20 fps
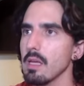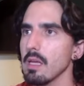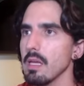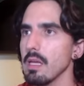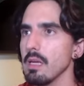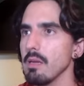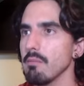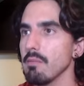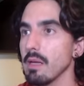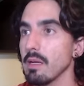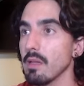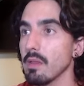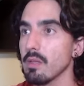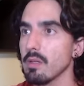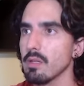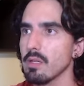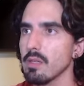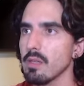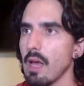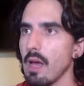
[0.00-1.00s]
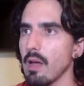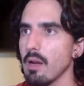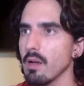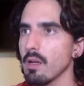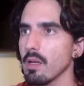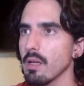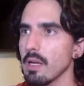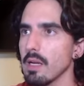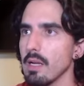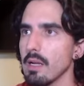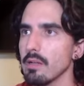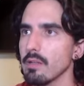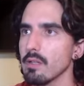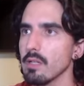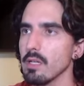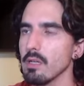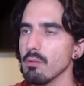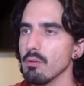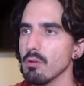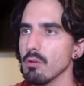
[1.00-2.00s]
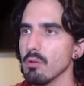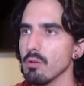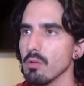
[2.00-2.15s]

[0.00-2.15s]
y voy a necesitar el archivo